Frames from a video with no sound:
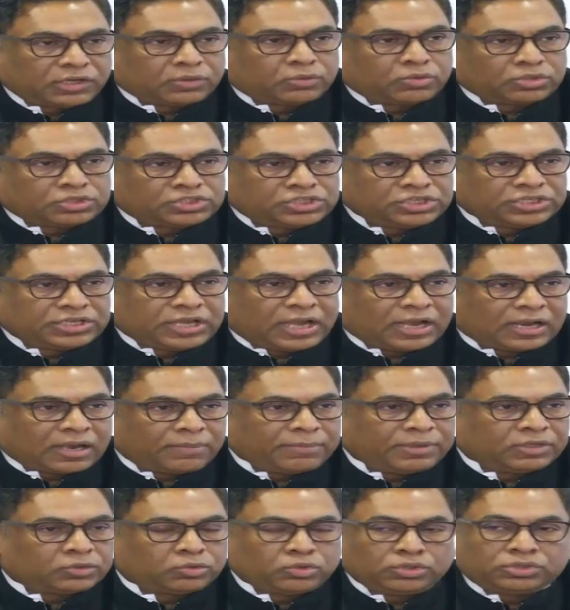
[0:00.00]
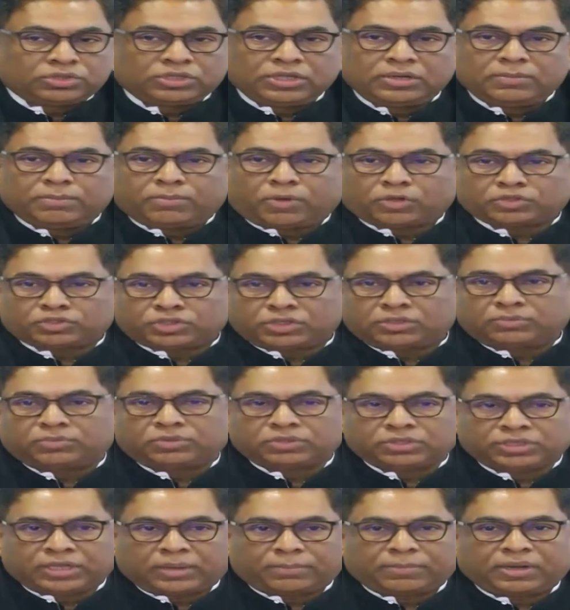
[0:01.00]
দেশের গ্যাসের চাহিদা
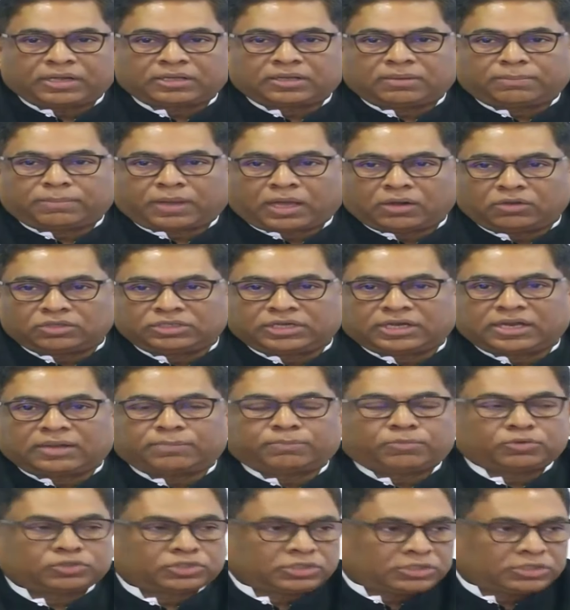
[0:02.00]
কিছুটা হলেও পূরণ হবে